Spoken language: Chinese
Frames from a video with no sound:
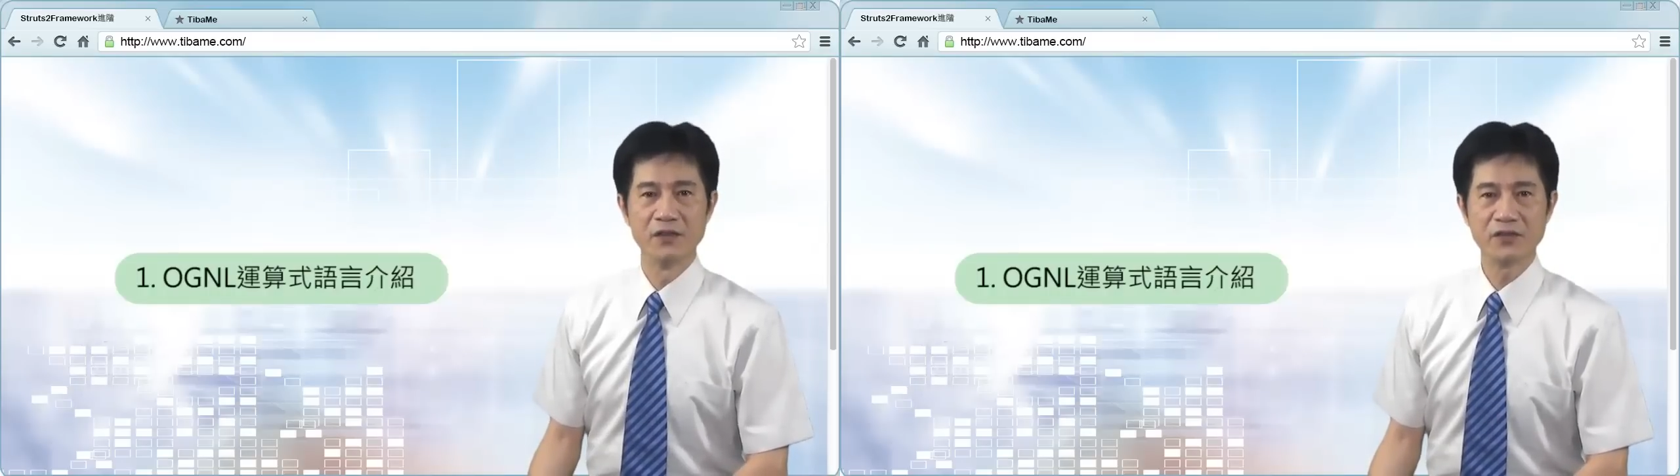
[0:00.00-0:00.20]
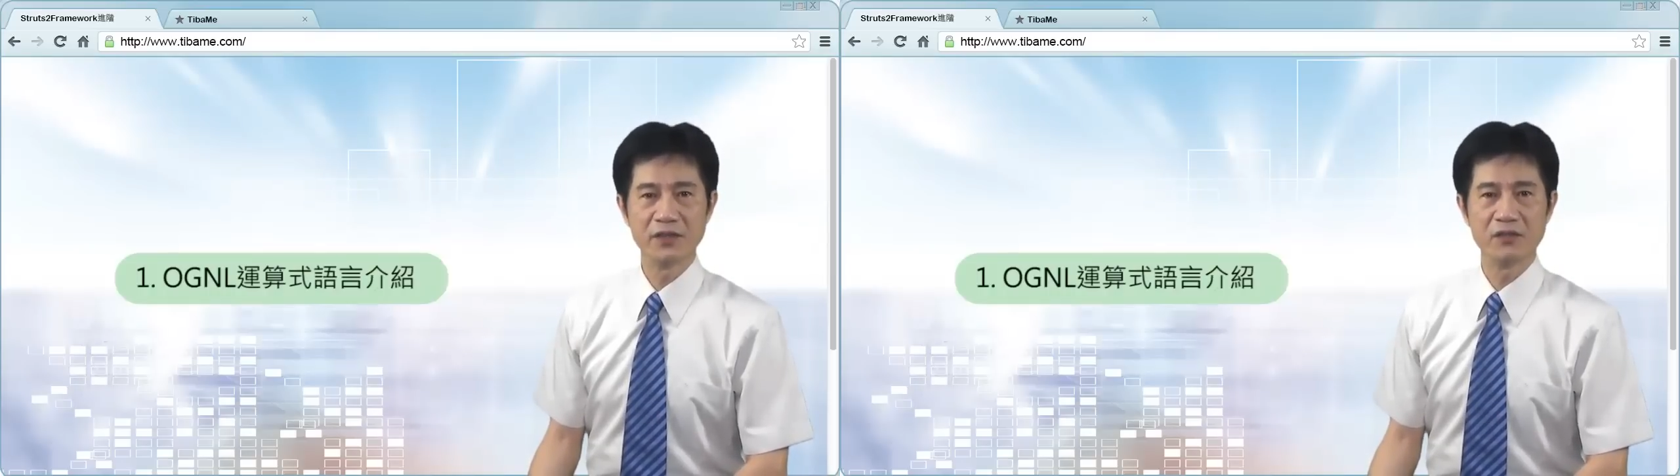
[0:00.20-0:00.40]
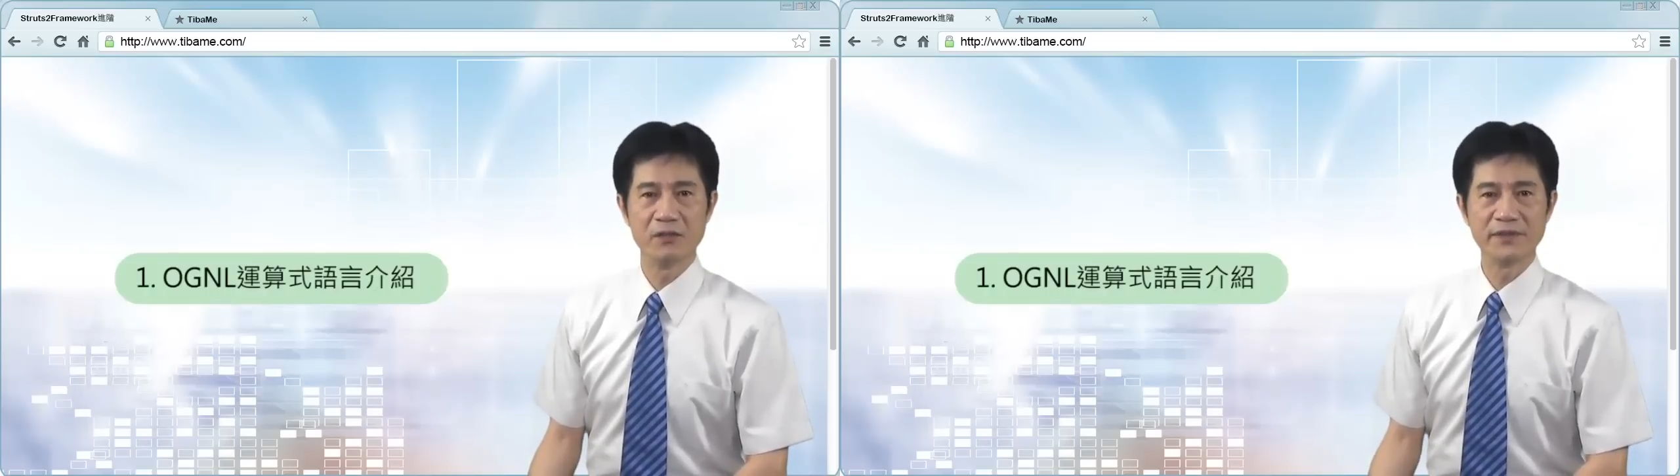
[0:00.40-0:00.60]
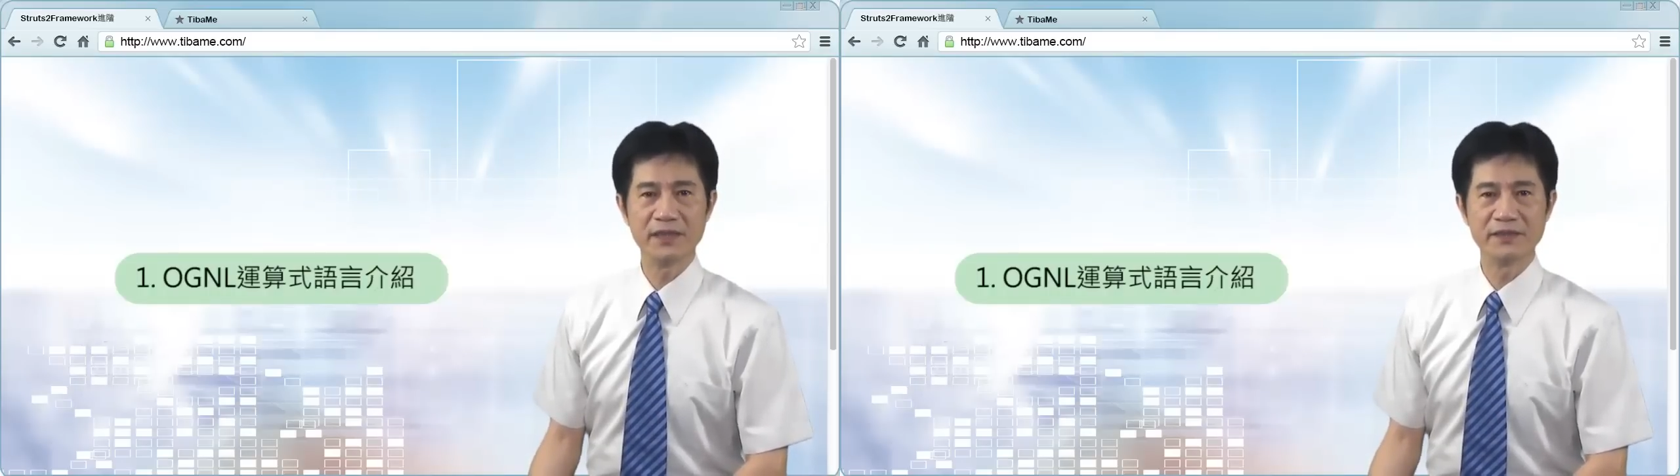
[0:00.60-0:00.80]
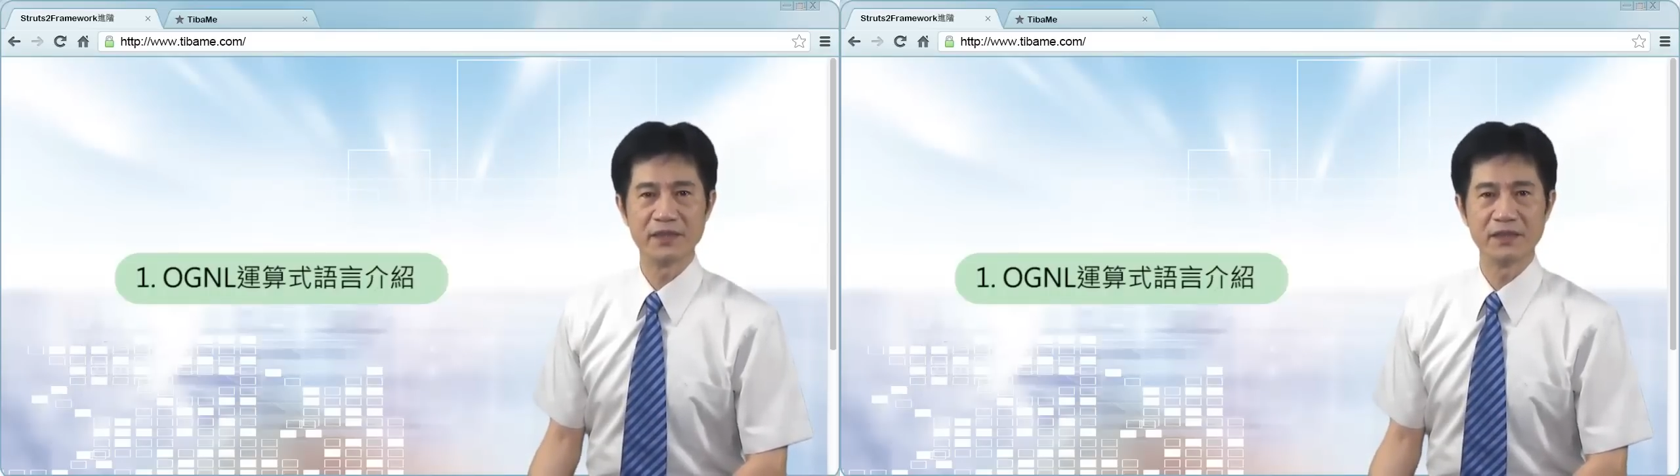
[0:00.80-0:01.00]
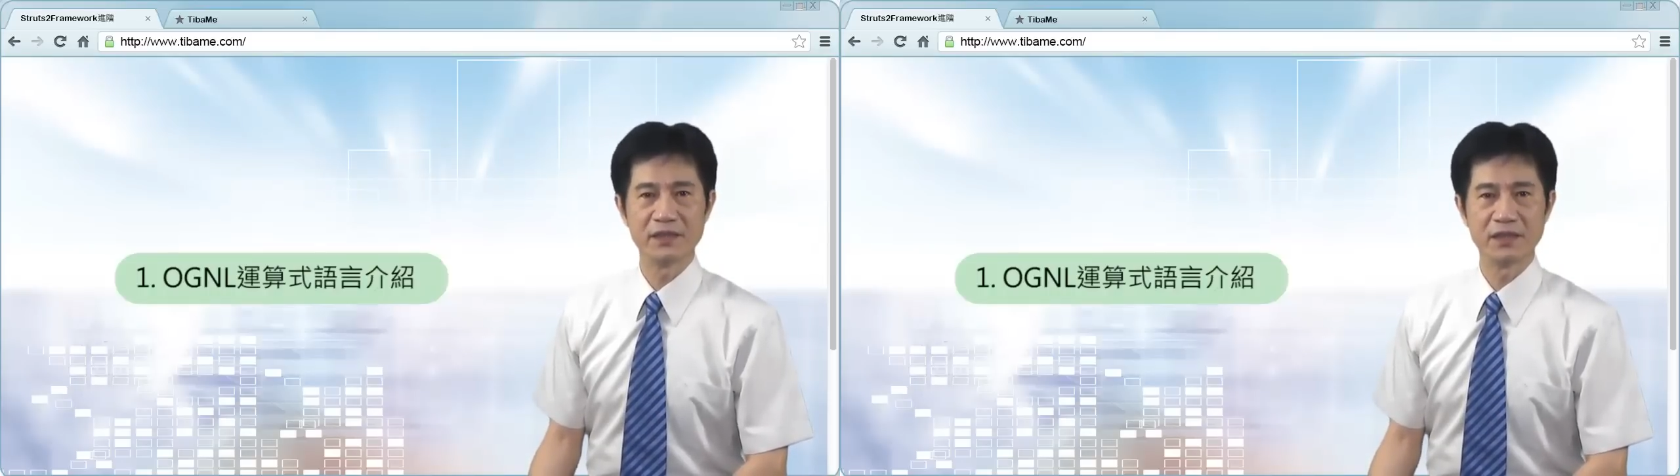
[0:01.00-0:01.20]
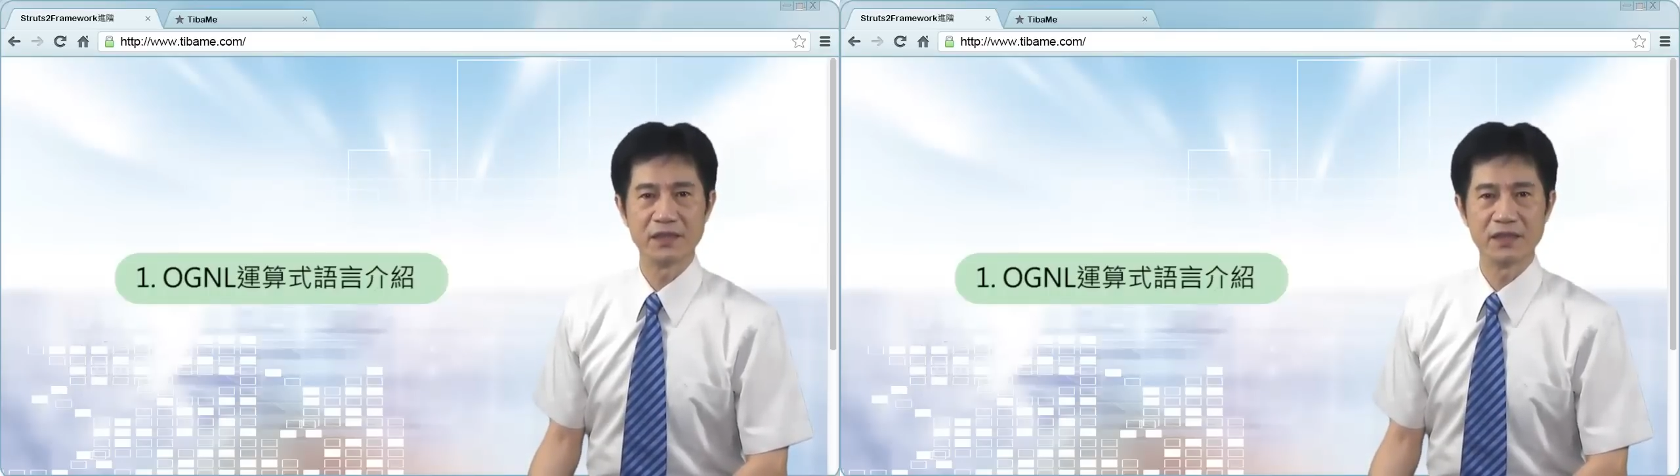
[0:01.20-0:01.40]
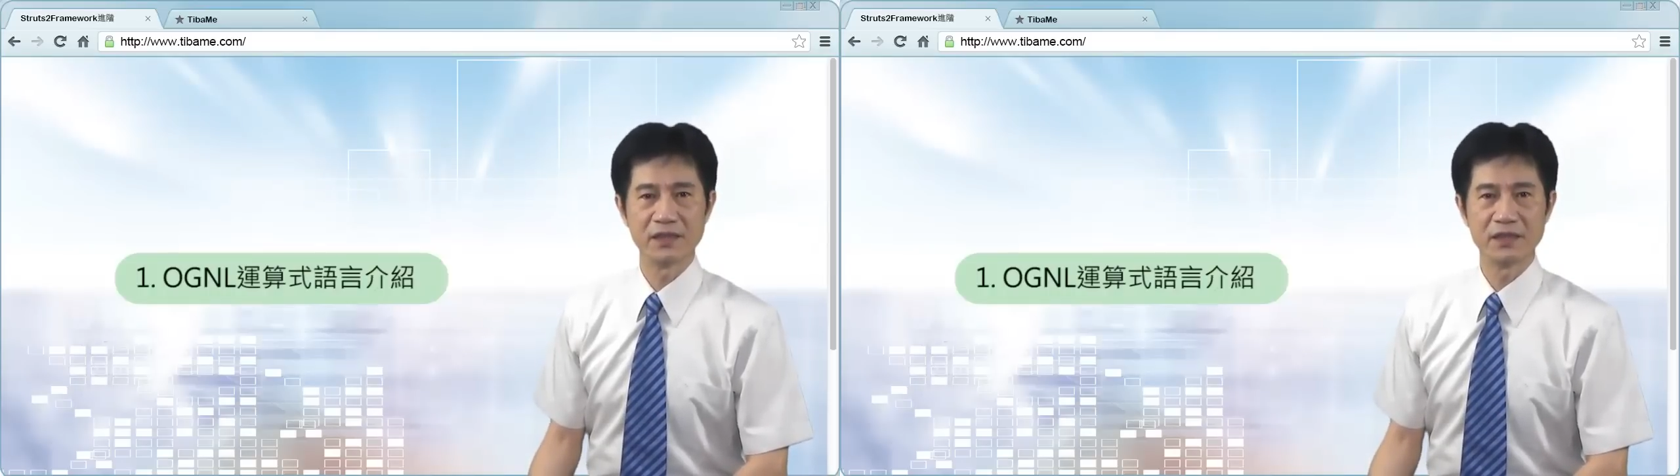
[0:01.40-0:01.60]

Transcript: 所以呢，我们在整个